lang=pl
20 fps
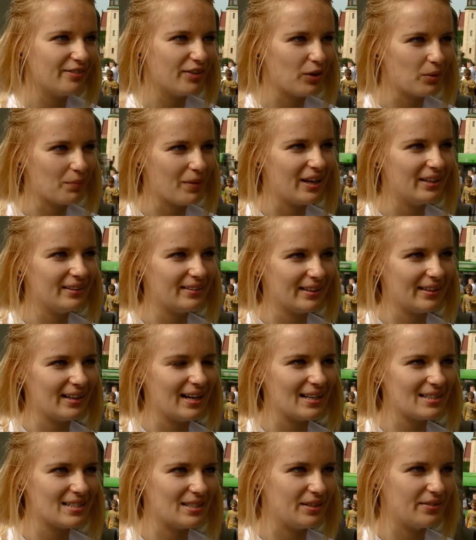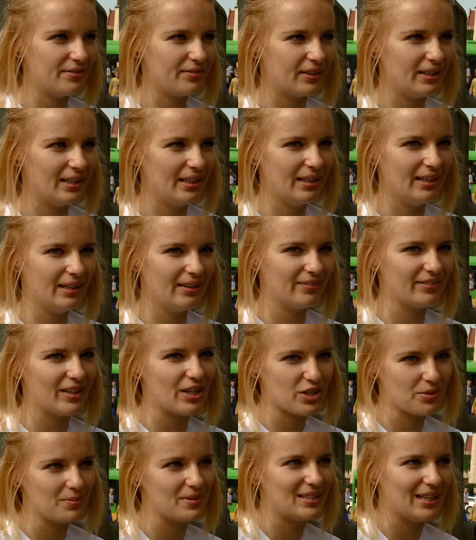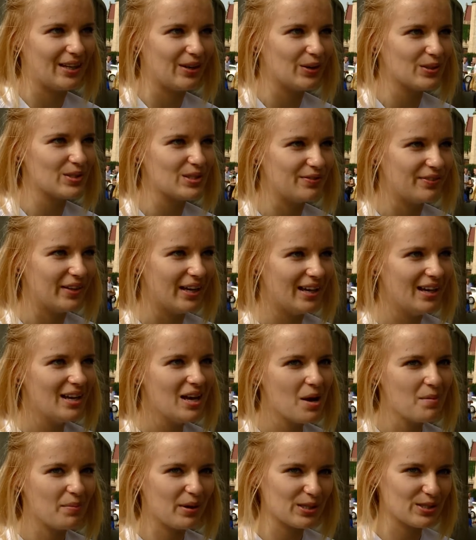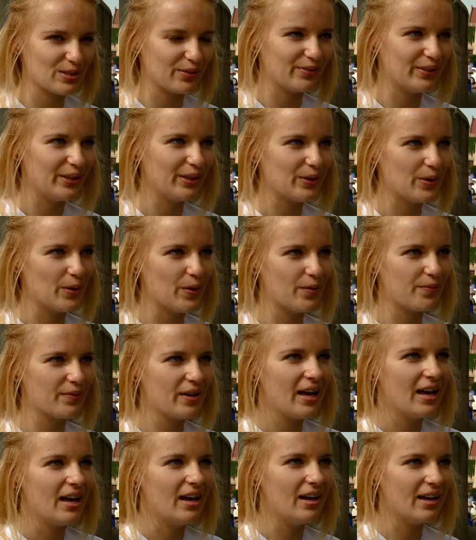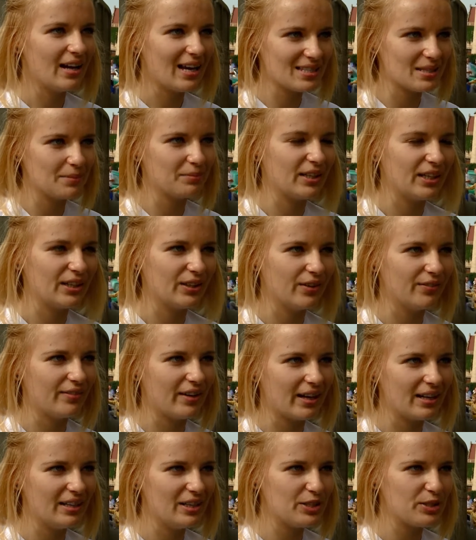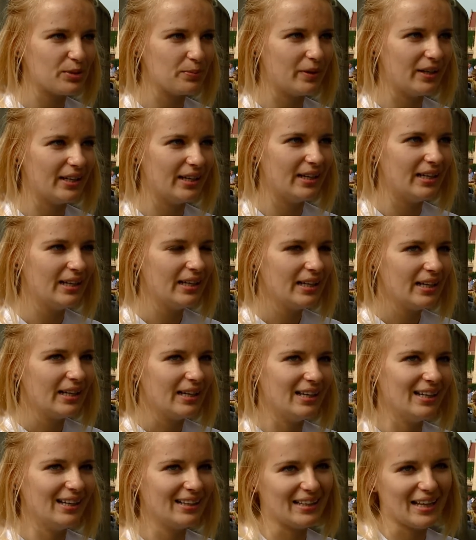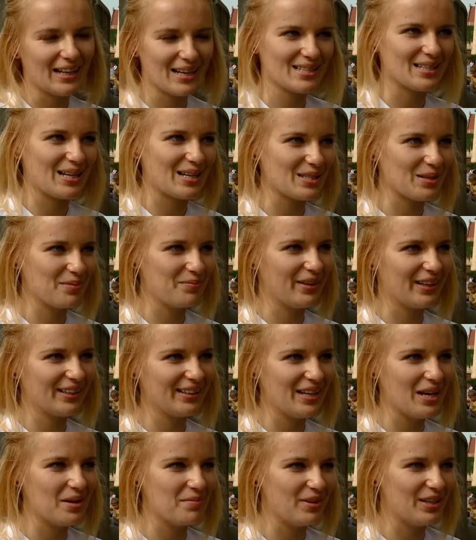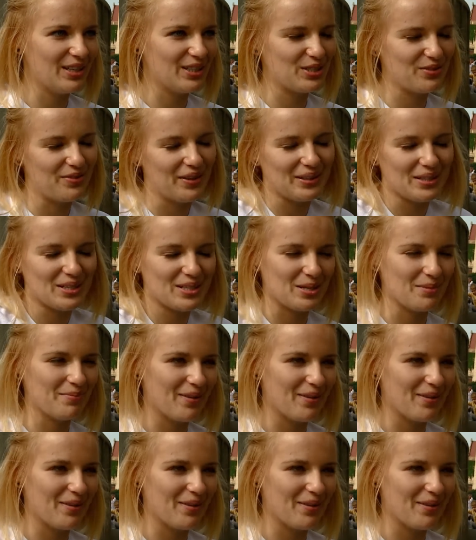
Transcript: forma integracji w, e, w naszym starostwie pracowników. E, razem trenowaliśmy, teraz razem biegniemy i świetnie się